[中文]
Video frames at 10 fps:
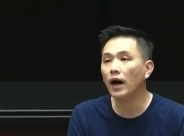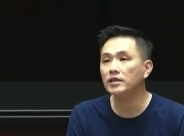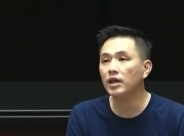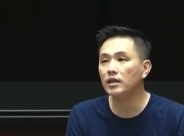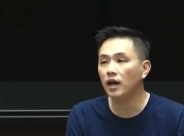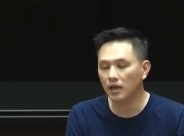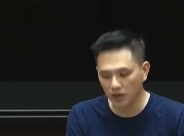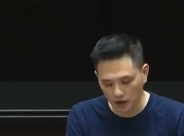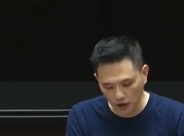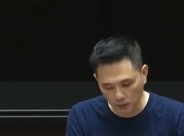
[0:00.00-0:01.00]
块钱的
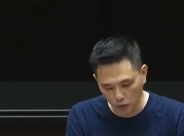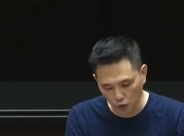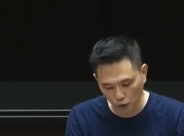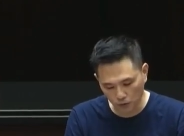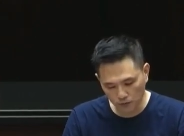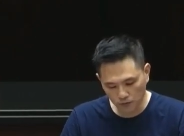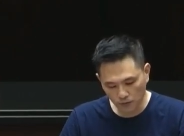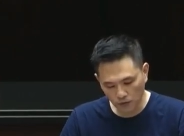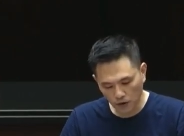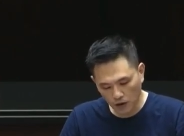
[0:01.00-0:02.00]
现金补助。
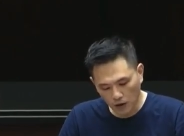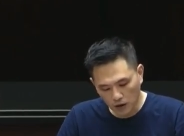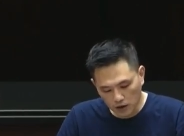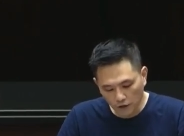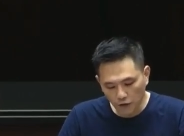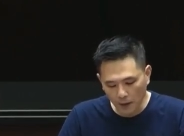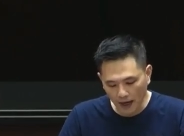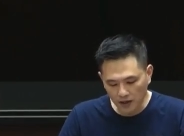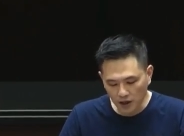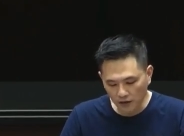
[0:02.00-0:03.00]
政府本
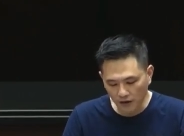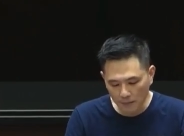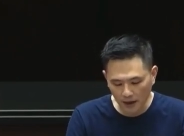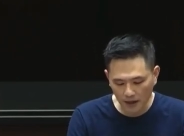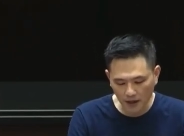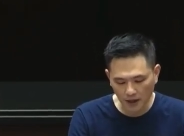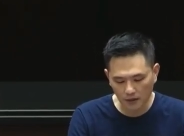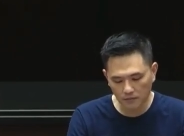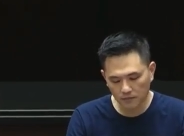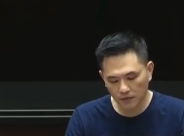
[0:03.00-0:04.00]
来是一番美意，
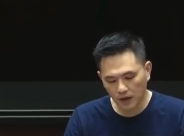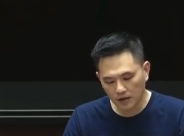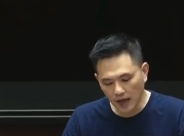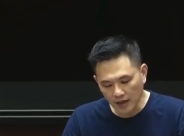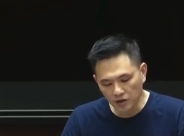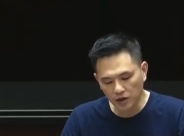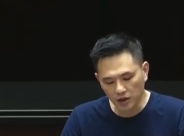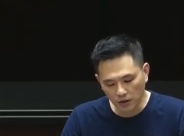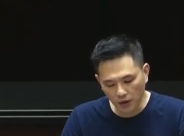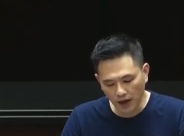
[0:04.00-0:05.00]
但
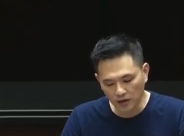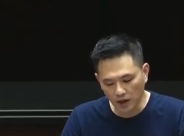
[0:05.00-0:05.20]
是因为